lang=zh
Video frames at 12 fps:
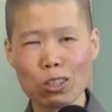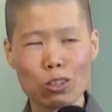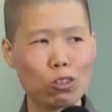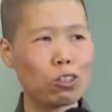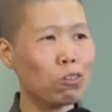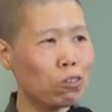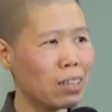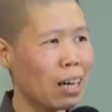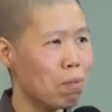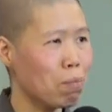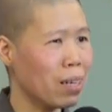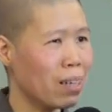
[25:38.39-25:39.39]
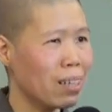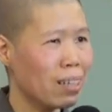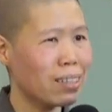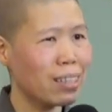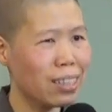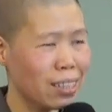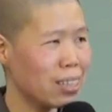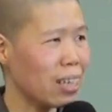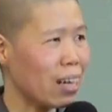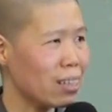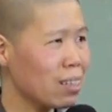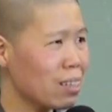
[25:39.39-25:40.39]
学术上面，这个是
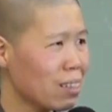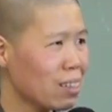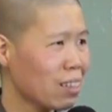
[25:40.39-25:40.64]
假的，